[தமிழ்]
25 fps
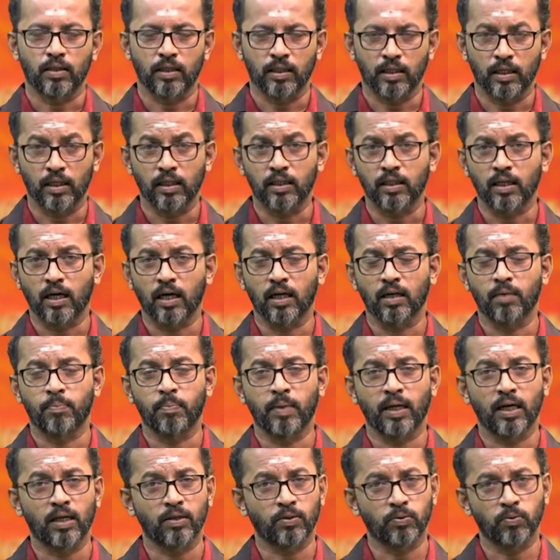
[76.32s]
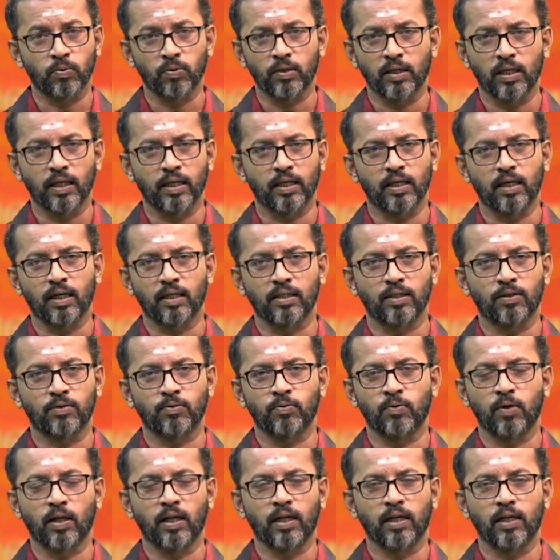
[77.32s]
எங்களுக்காக பல சூழ்நிலைகள் அந்த
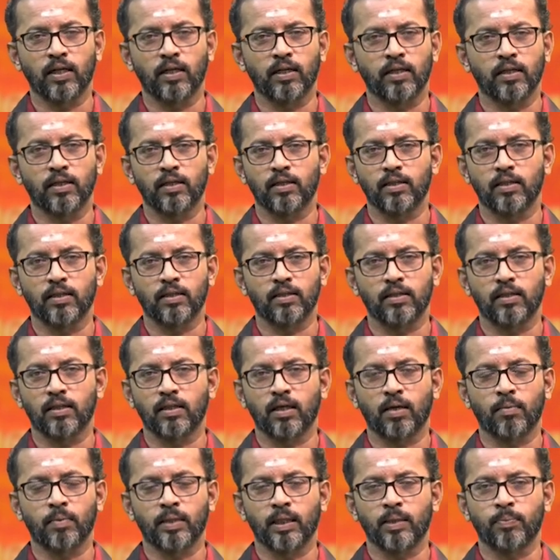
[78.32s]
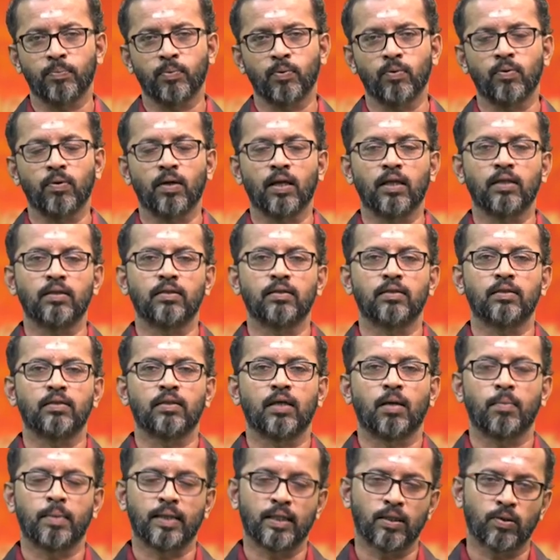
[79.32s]
சூழலில் அமையப்போகிறது
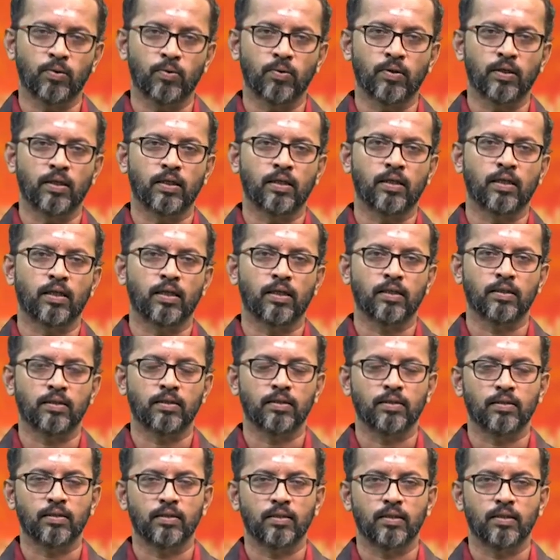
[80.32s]
அமைந்து கொண்டிருக்கிறது